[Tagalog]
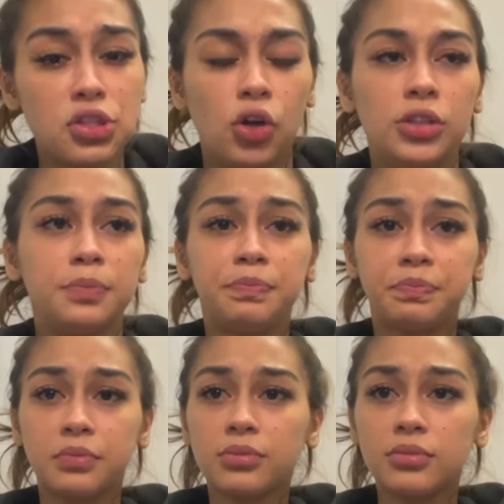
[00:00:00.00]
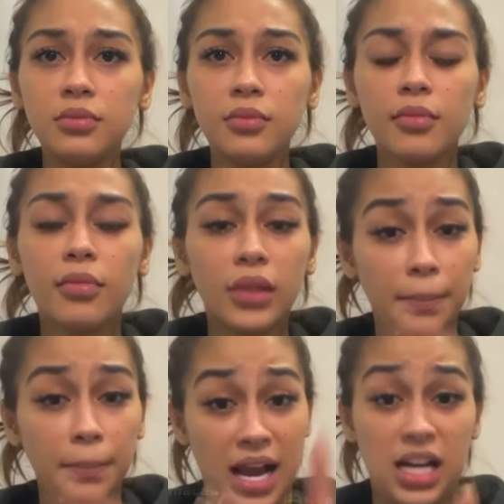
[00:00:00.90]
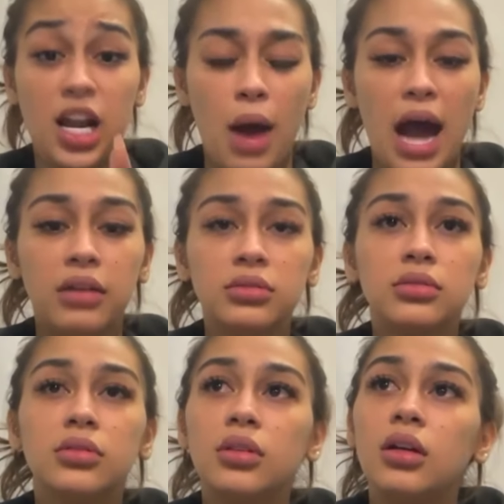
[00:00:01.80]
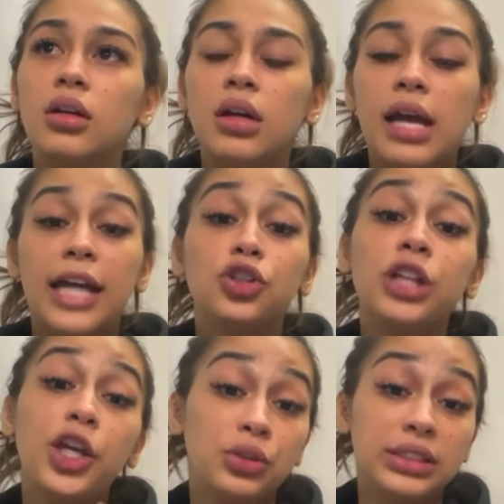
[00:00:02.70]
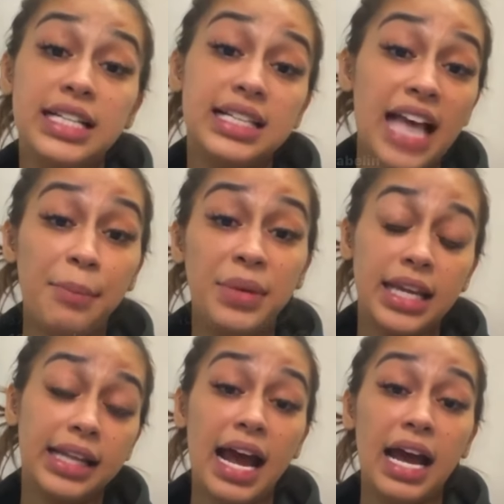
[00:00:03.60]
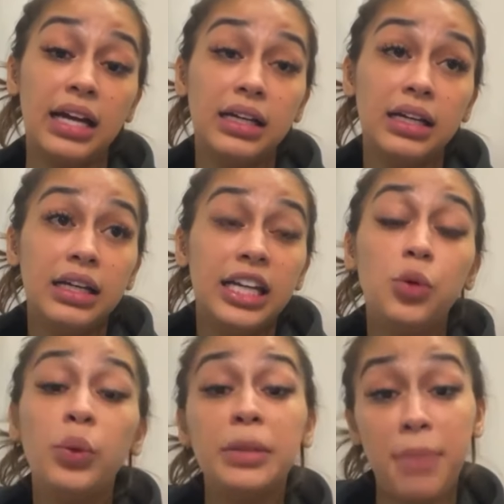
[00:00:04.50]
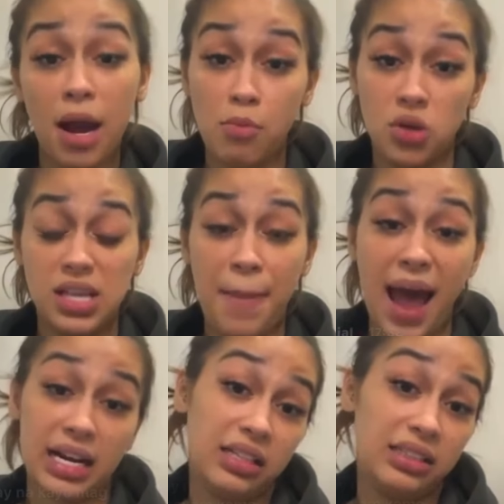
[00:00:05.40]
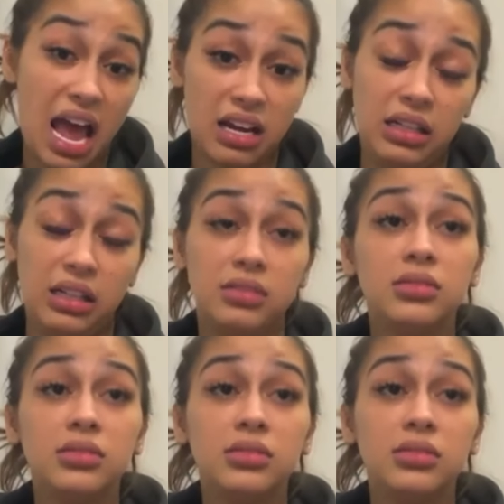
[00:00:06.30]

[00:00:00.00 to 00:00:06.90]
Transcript: nun, pangalawa, ito na yung sinasabi niya na i-win back mo si paring Daryl.